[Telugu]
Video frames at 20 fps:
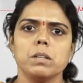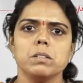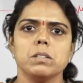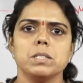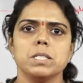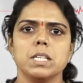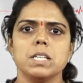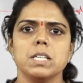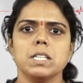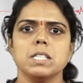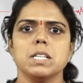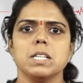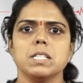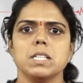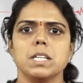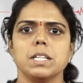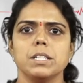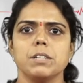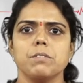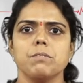చికిత్స
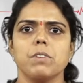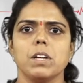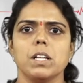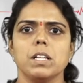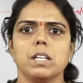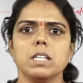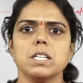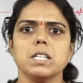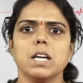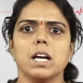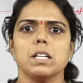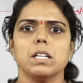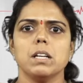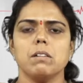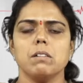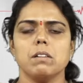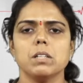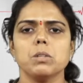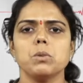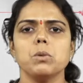చేయడం వల్ల చాలా
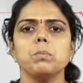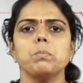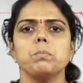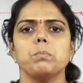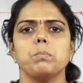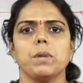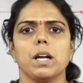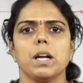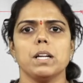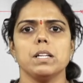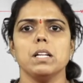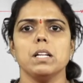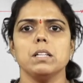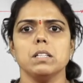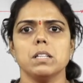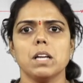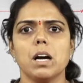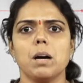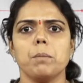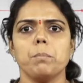వరకు
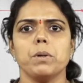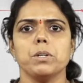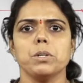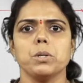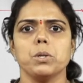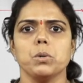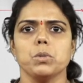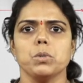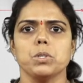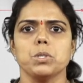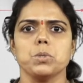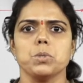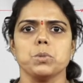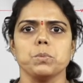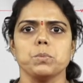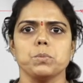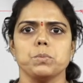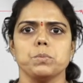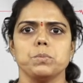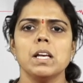ప్రాణాలను కాపాడుకోవచ్చు
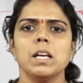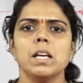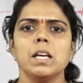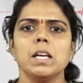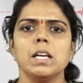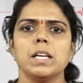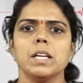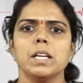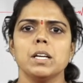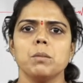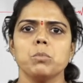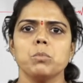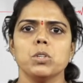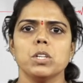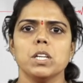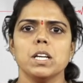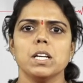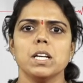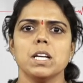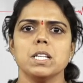ఇంకా
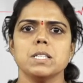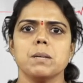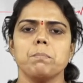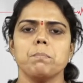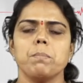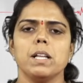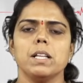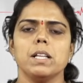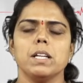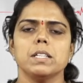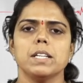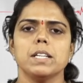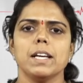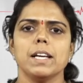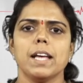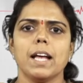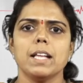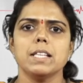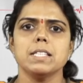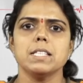ముఖ్యంగా చెప్పాలంటే
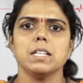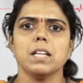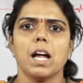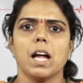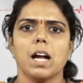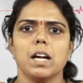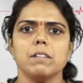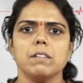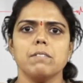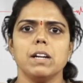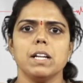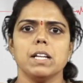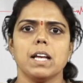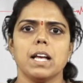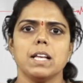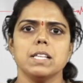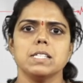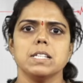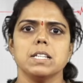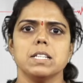క్యాన్సర్ ఆడవాళ్ళ
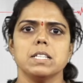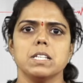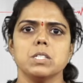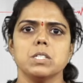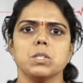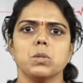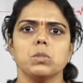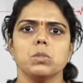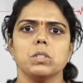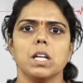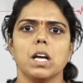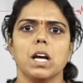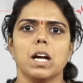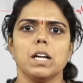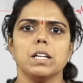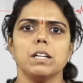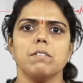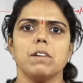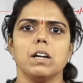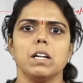క్యాన్సర్ తీసుకుంటే
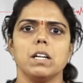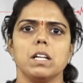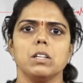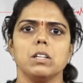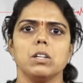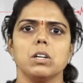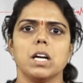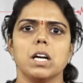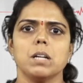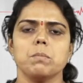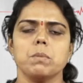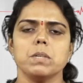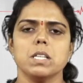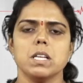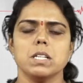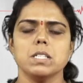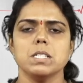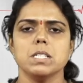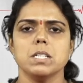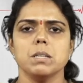ఆడవాళ్ళల్లో
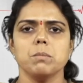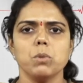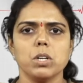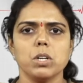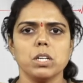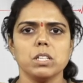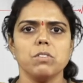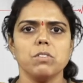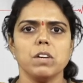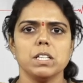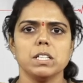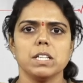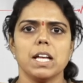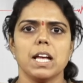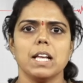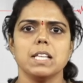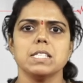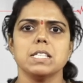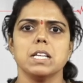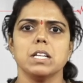గర్భసంచి ముఖద్వార
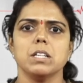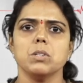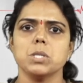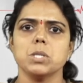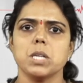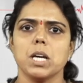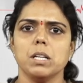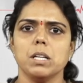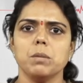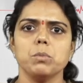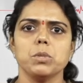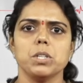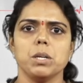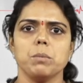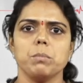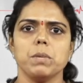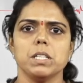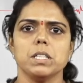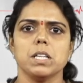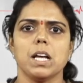క్యాన్సర్లు చాలా
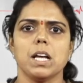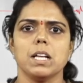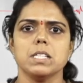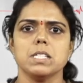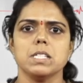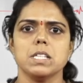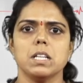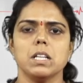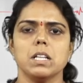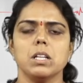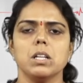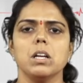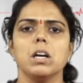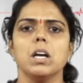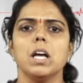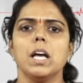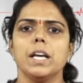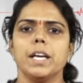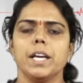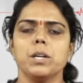ముఖ్యమైన క్యాన్సర్లు
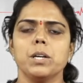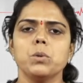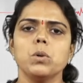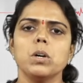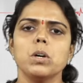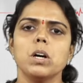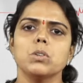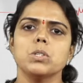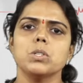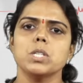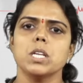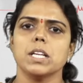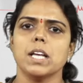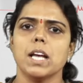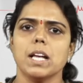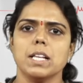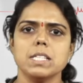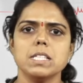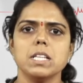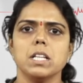ఎక్కువగా వచ్చే
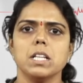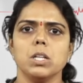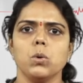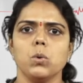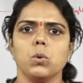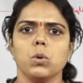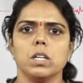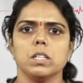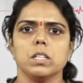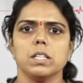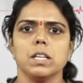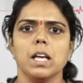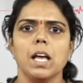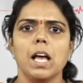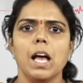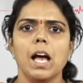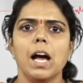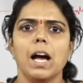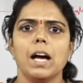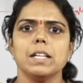క్యాన్సర్లో ఒకటి
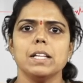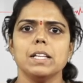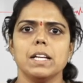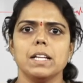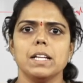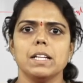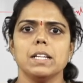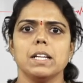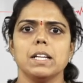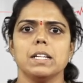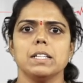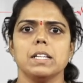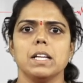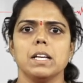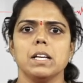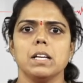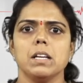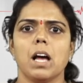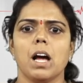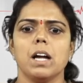అది
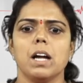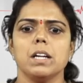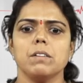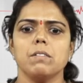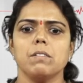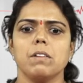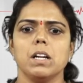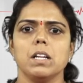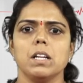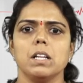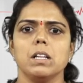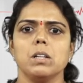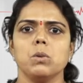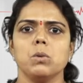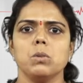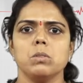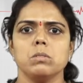ఏంటంటే ఆడవాళ్ళల్లో